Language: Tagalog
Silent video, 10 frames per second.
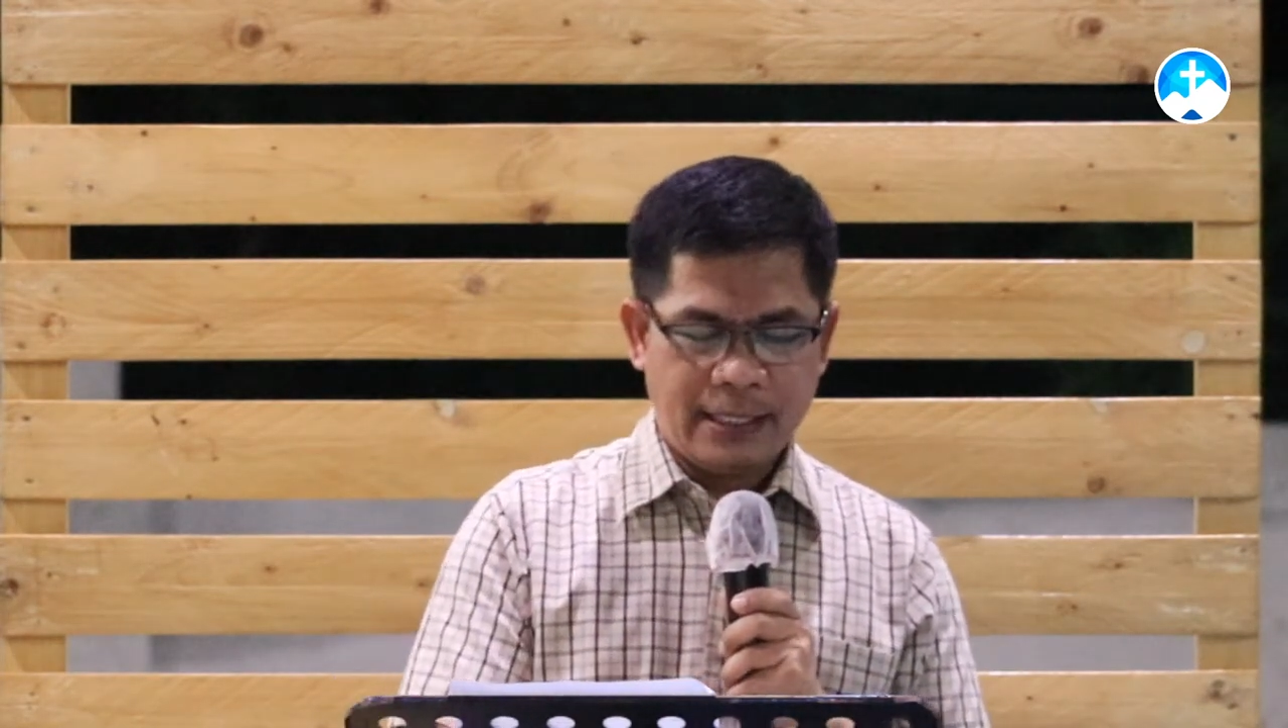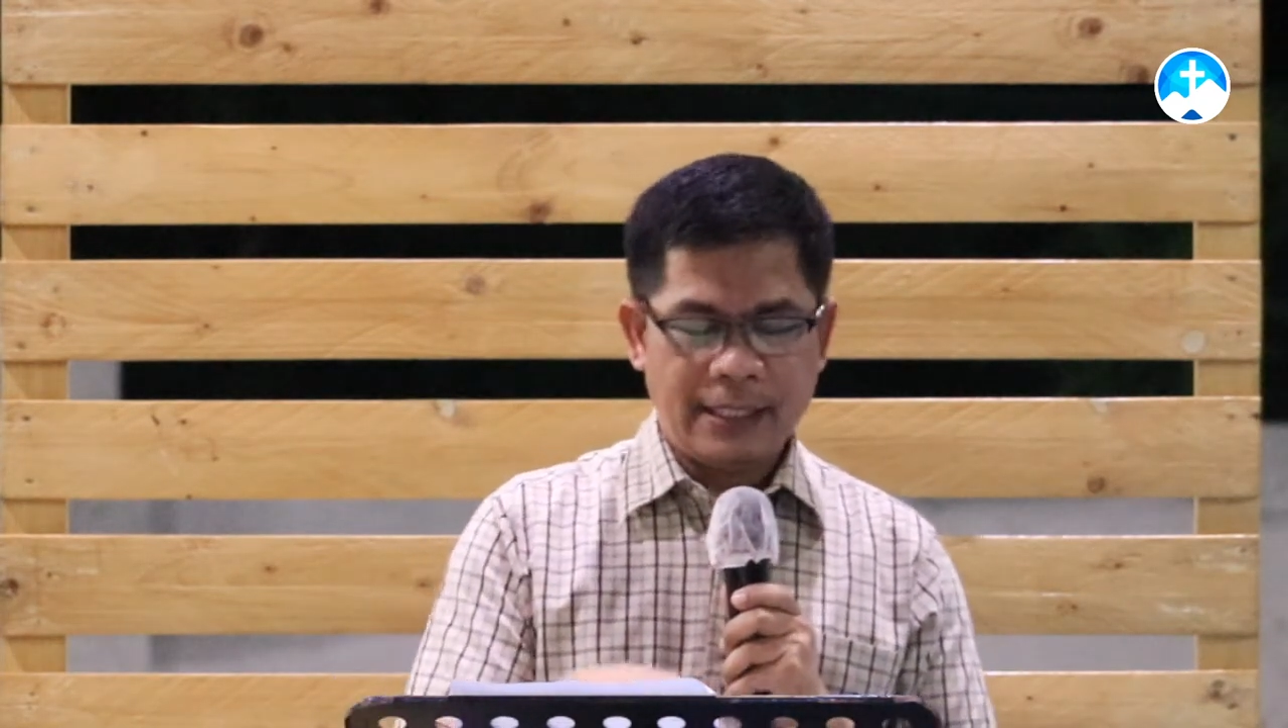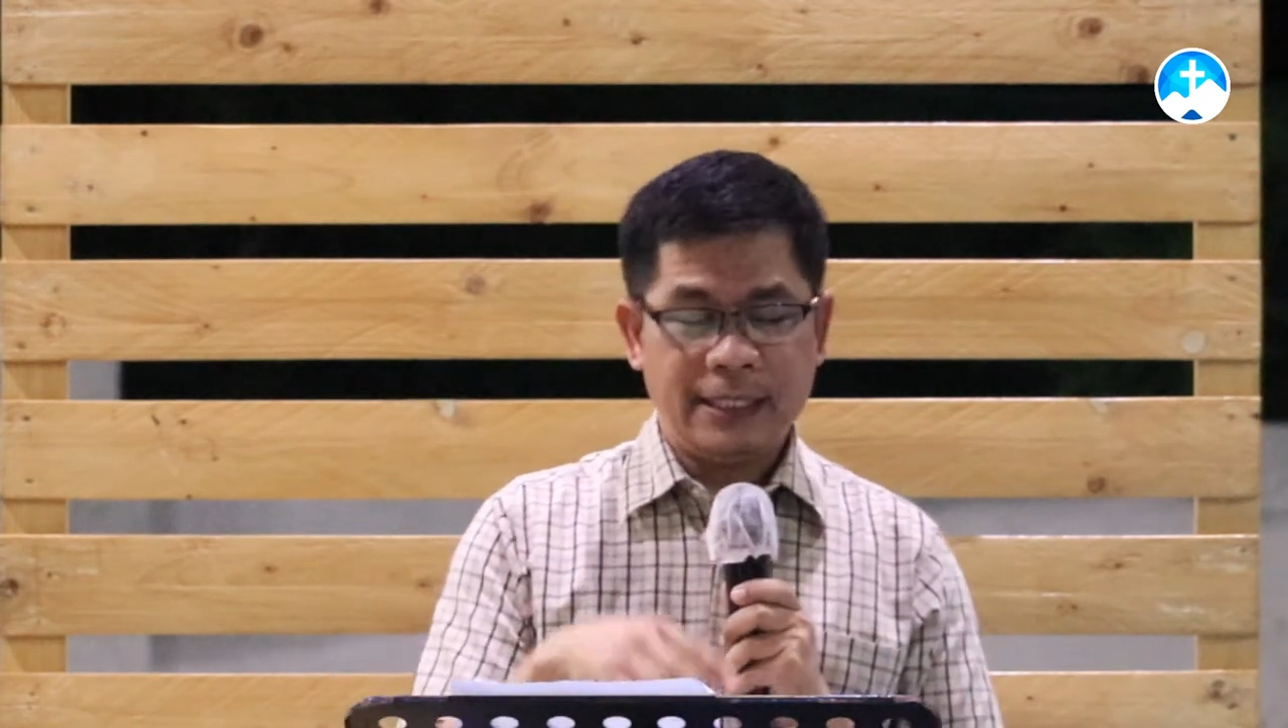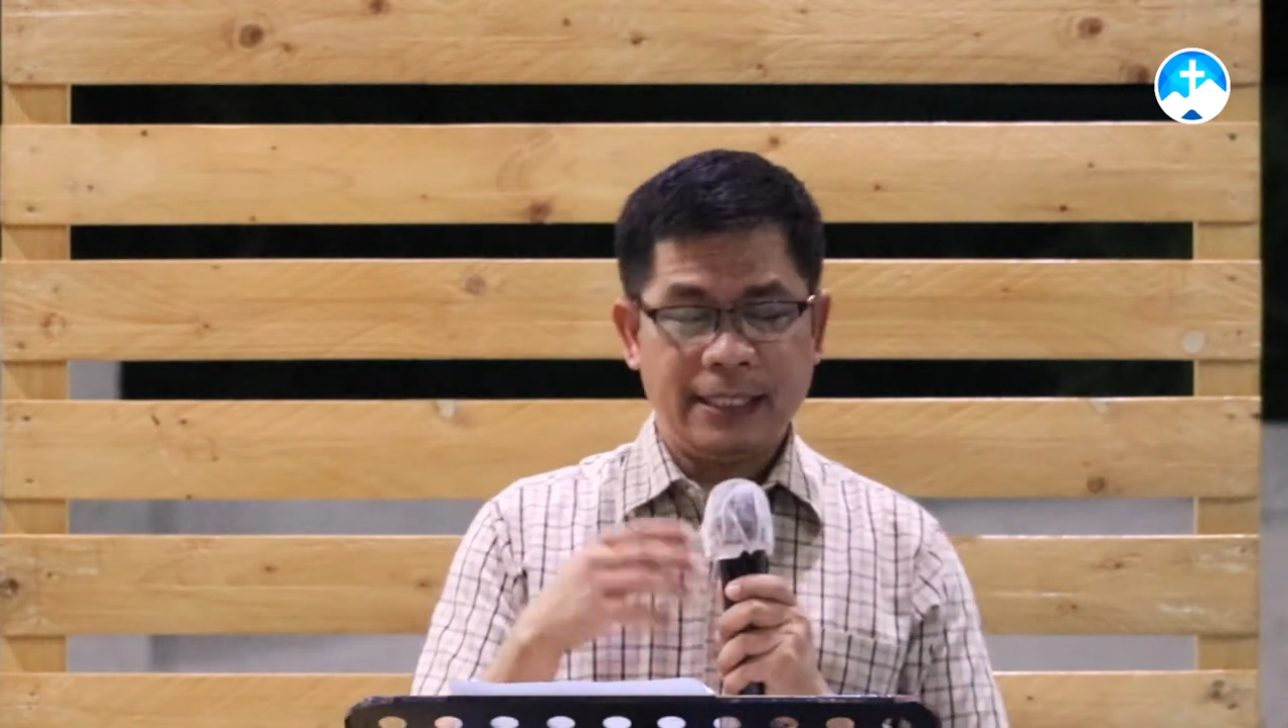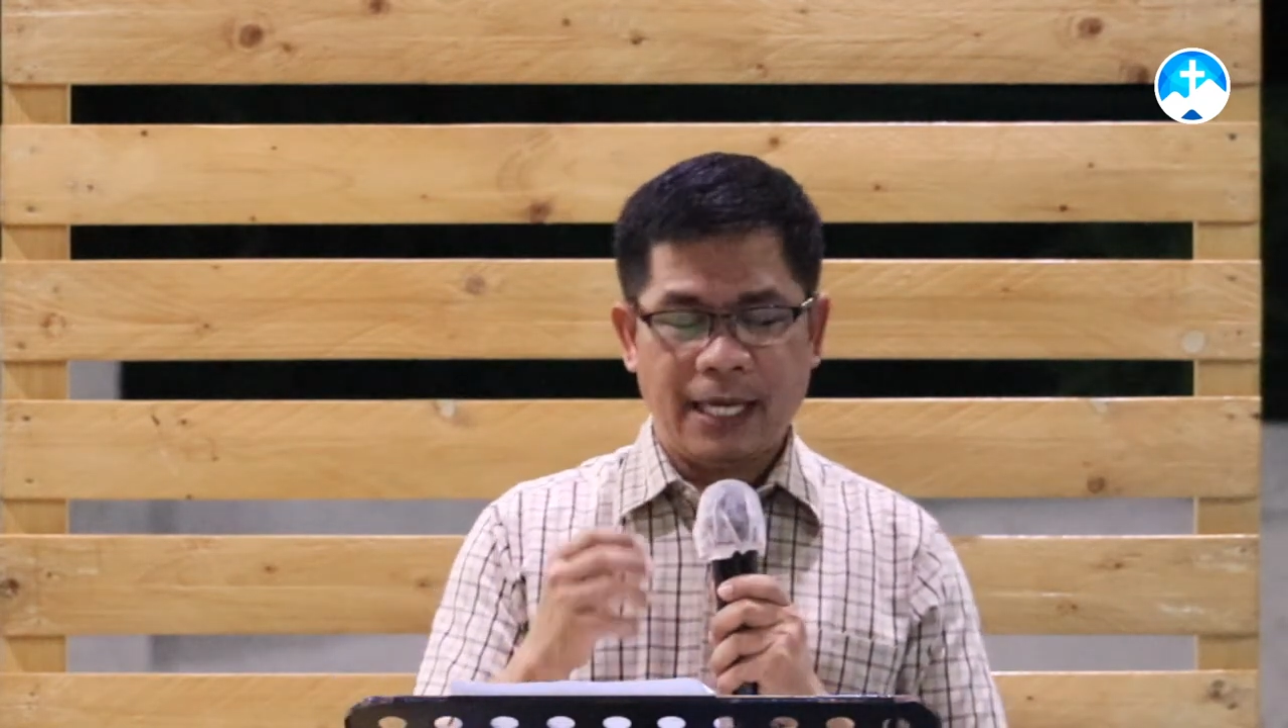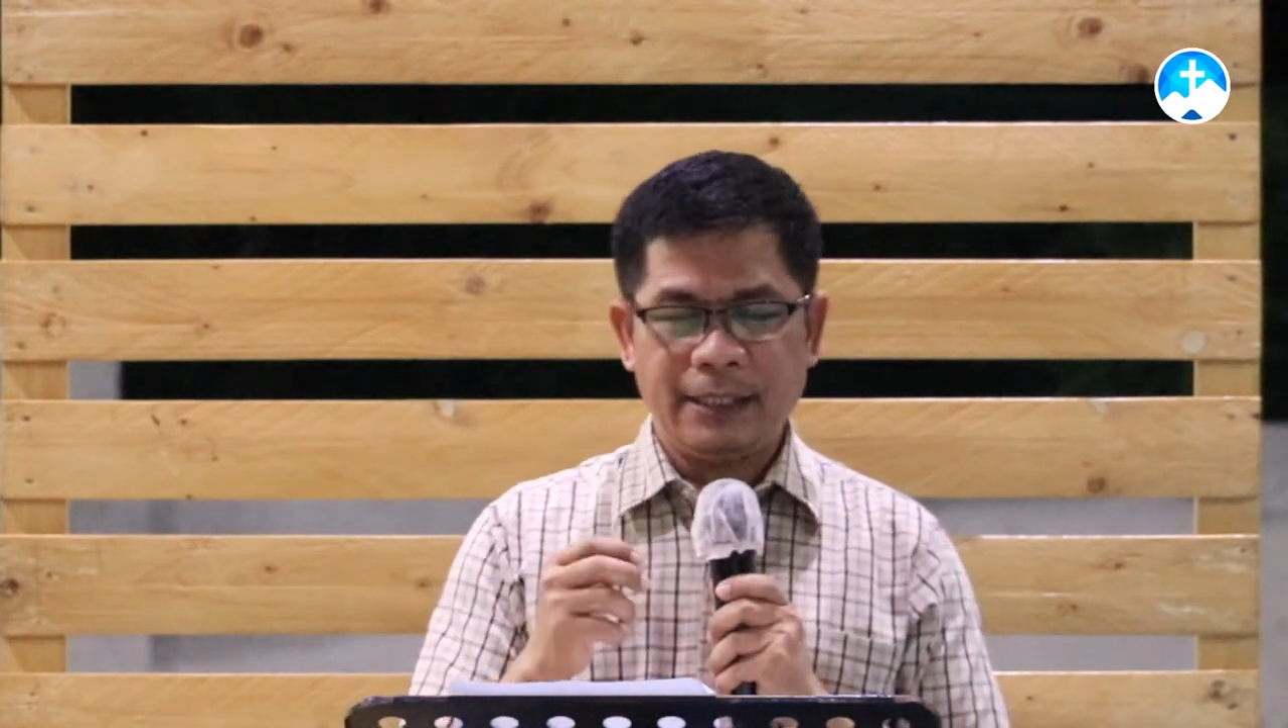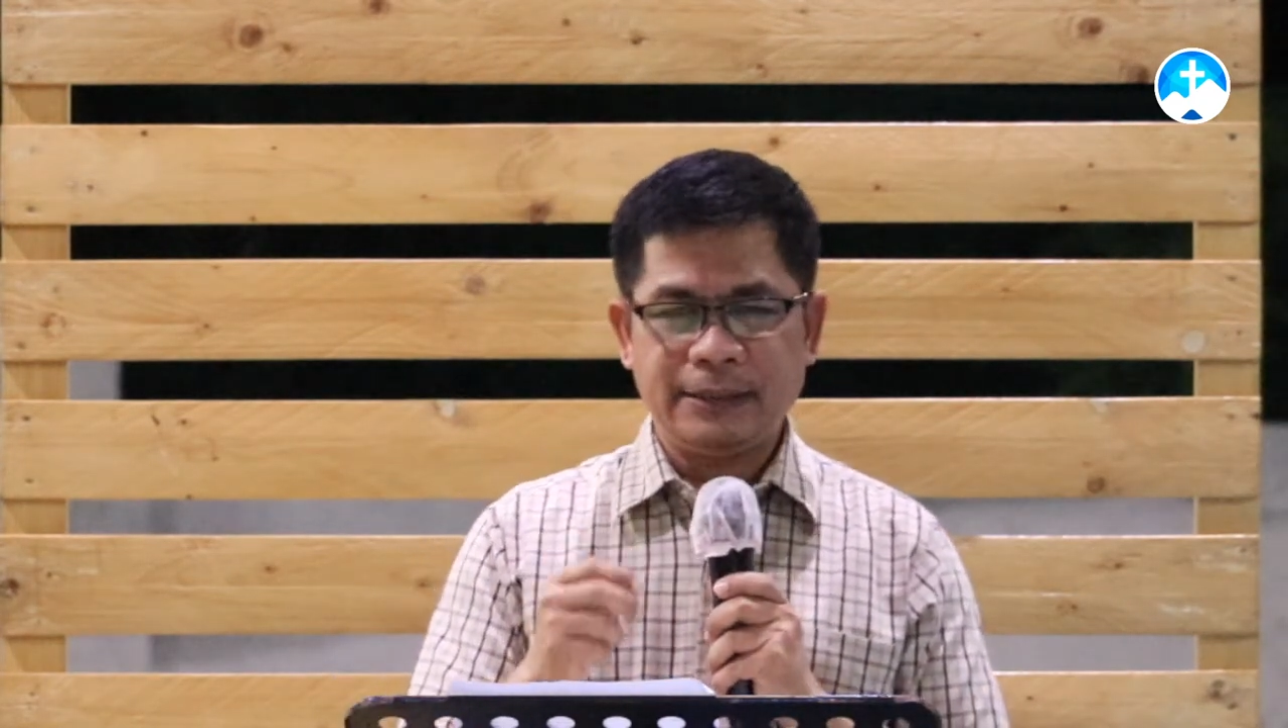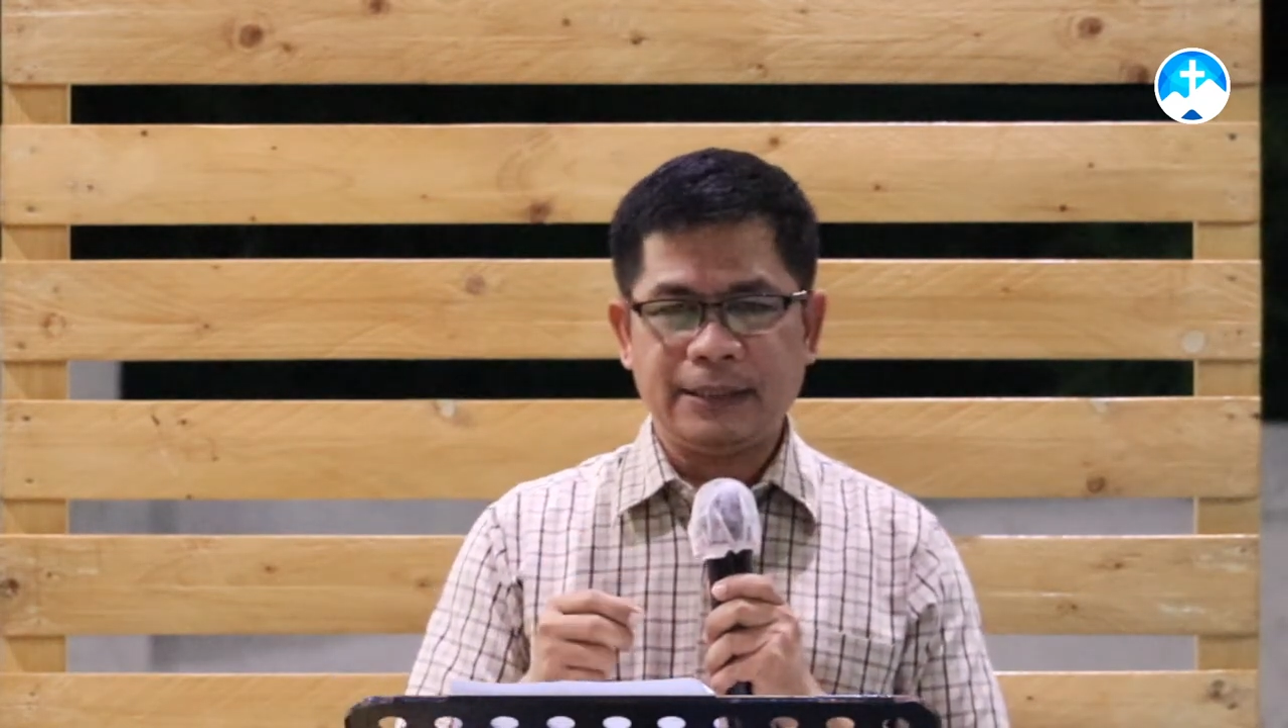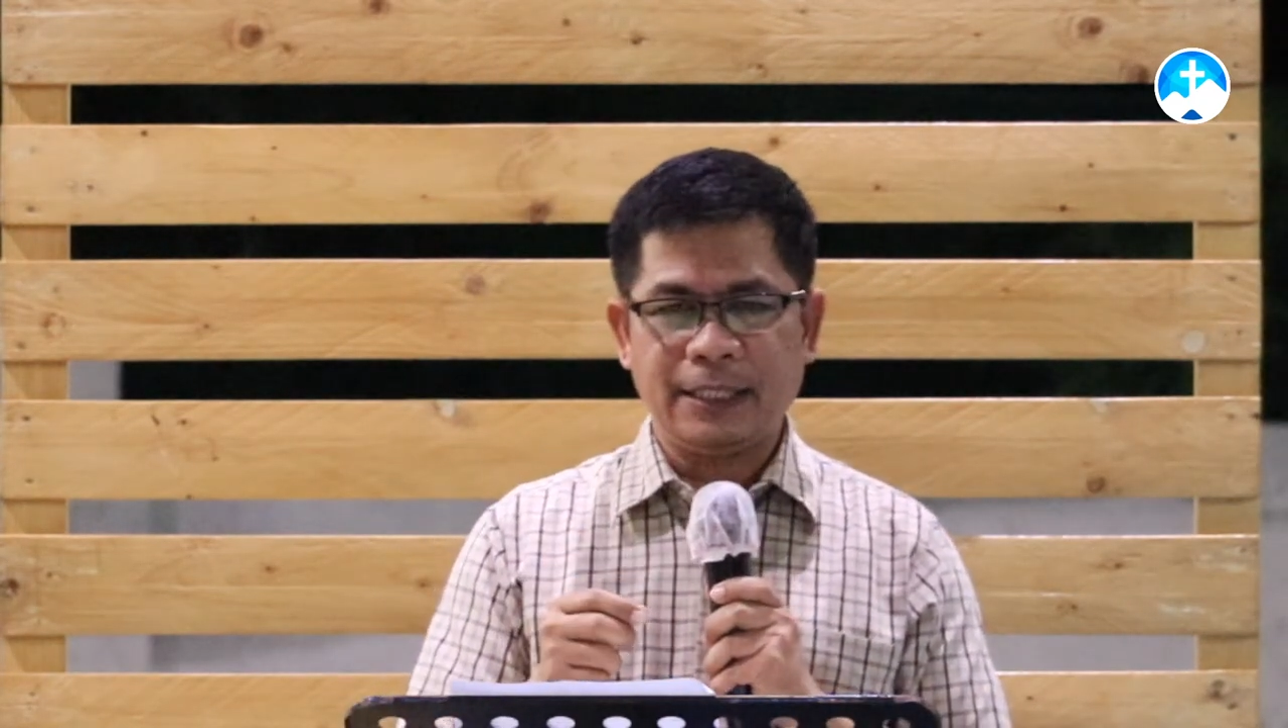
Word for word: ninais niya